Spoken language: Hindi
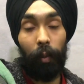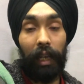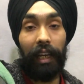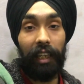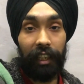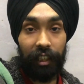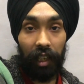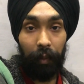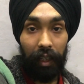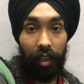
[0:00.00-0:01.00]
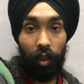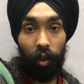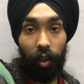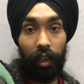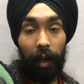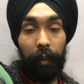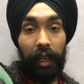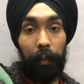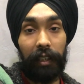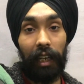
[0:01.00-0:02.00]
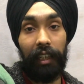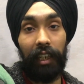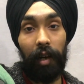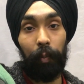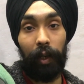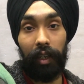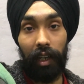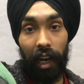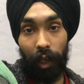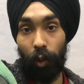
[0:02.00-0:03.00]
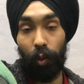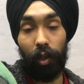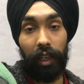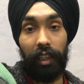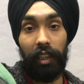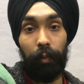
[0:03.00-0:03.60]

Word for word: अभी आए थे किचन में और अभी ना परजाई यहाँ पर आलू करी थी